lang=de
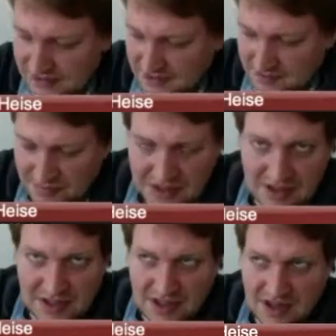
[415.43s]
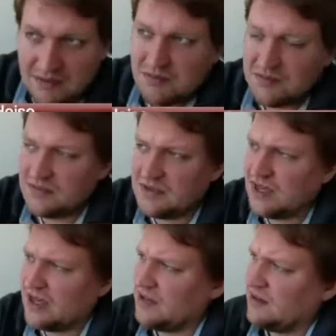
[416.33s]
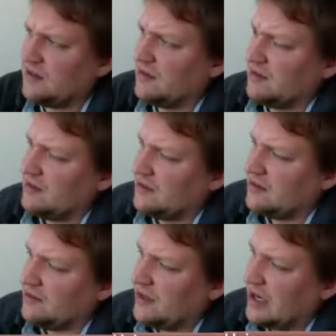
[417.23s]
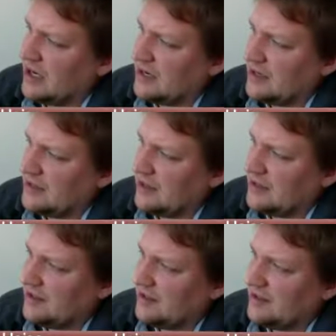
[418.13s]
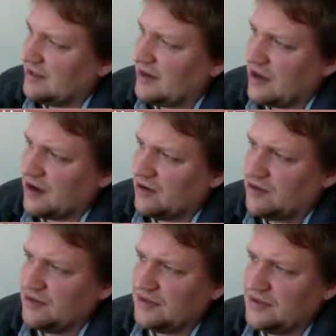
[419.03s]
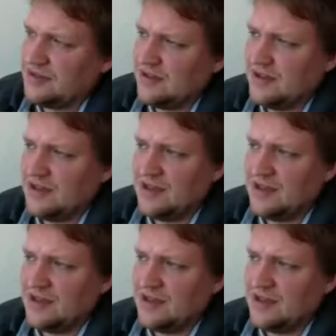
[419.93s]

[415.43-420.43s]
Heise, bin ähm, seit lange eigentlich, seit äh, August